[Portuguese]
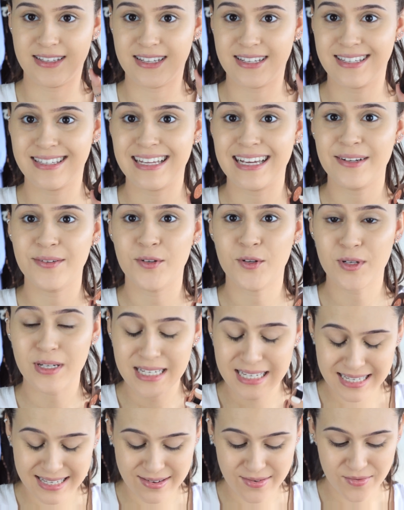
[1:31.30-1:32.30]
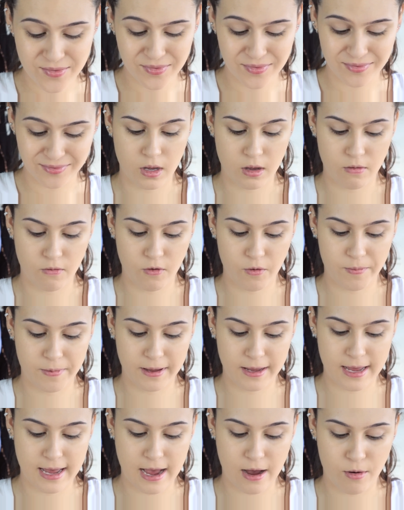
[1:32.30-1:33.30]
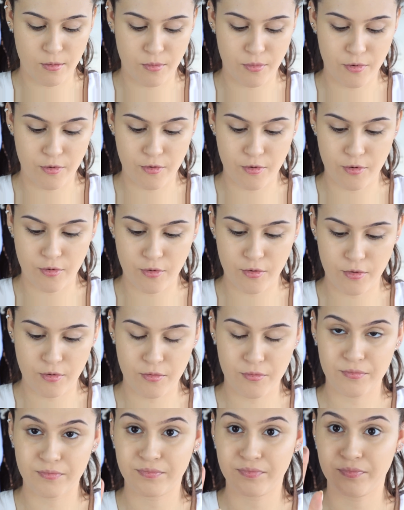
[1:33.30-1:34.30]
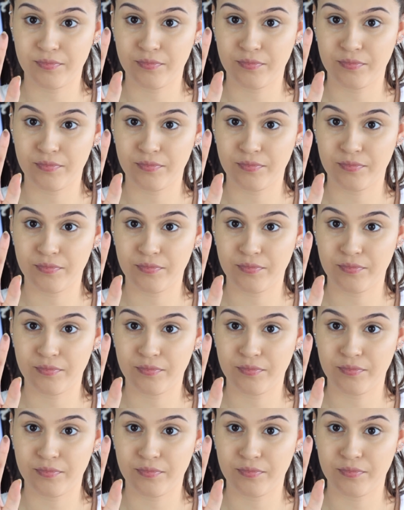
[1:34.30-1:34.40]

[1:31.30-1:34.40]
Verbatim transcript: Vocês têm noção? Eu vou pegar um pouco.